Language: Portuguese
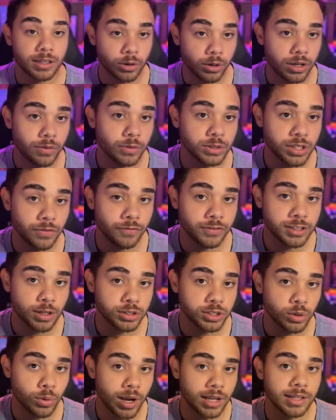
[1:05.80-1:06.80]
Que na hora que você fizer
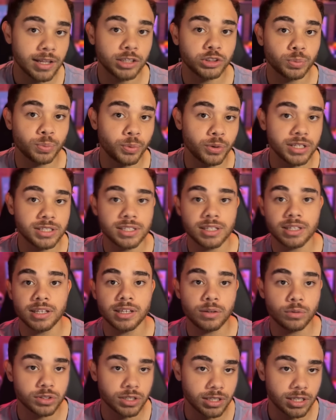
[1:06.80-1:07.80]
o seu cadastro por esse
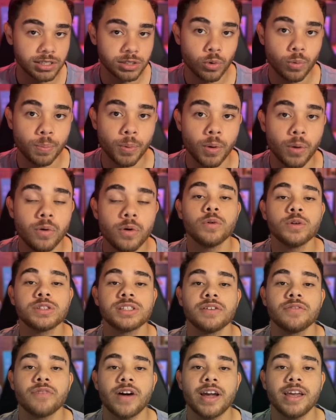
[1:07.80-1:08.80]
link usando esse cupom,
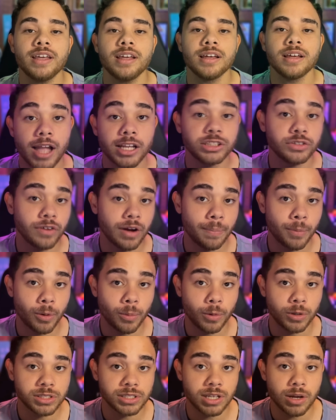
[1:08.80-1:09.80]
você vai ativar a
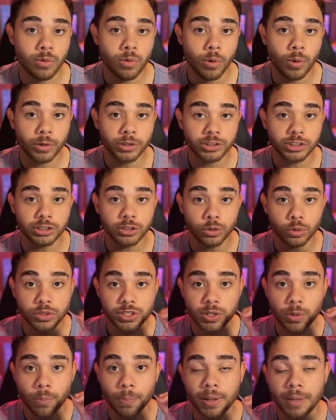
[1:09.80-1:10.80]
promoção onde no
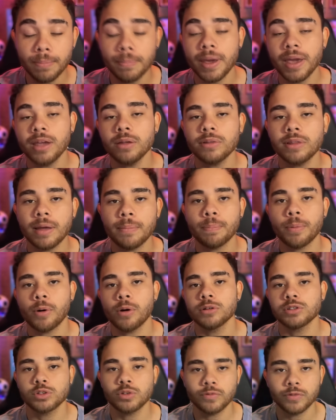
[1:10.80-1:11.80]
seu primeiro
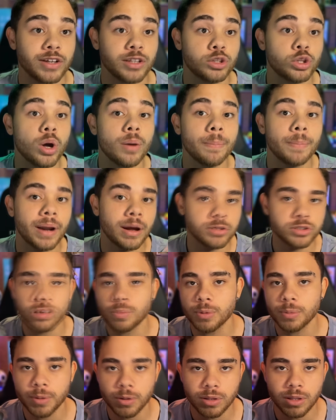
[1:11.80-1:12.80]
depósito vai dobrar o seu
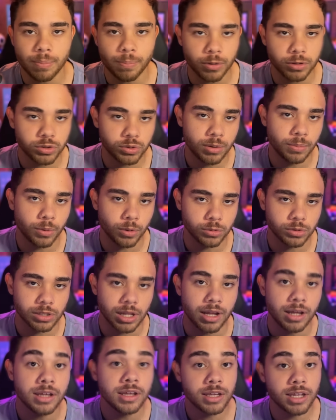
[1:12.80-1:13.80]
primeiro depósito em bônus
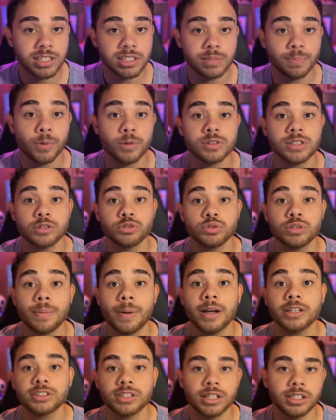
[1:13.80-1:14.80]
lá. E esse bônus ajuda
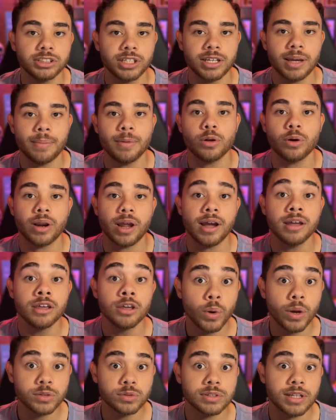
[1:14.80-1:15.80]
bastante aí a melhorar
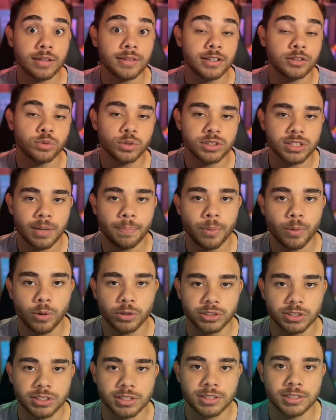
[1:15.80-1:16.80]
o resultado das suas
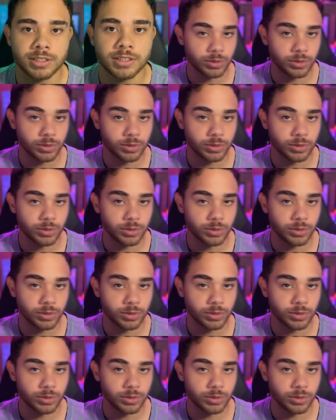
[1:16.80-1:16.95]
apostas.